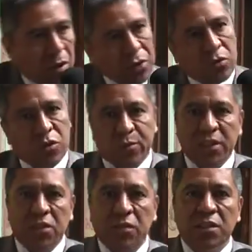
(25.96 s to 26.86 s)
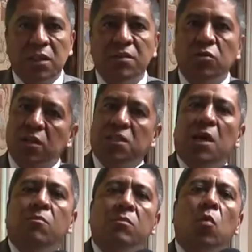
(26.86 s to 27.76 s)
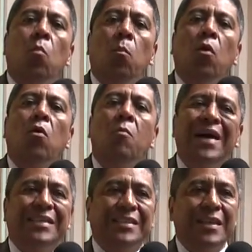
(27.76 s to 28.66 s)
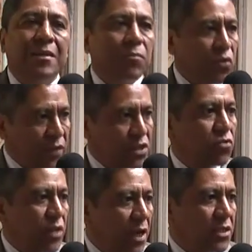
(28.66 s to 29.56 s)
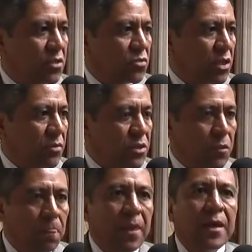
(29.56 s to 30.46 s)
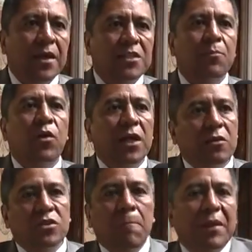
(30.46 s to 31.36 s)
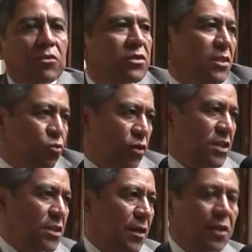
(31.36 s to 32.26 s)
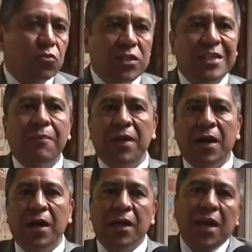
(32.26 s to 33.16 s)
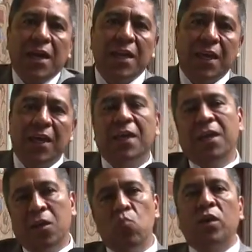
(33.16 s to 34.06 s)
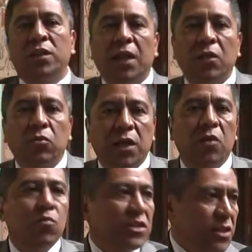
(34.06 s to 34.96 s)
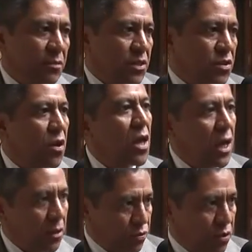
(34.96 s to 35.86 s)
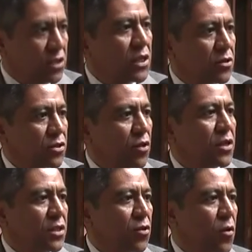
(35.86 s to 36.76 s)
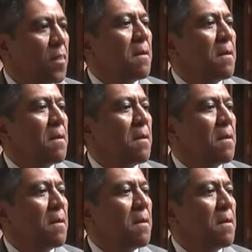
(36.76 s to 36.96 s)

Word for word: A todos los prestadores de servicio que sean un poco más profesionales en su servicio, que se pongan en los zapatos del turista. El turista viaja y ¿qué quiere? Quiere un buen trato, quiere un buen servicio. A los turisteros yo les digo,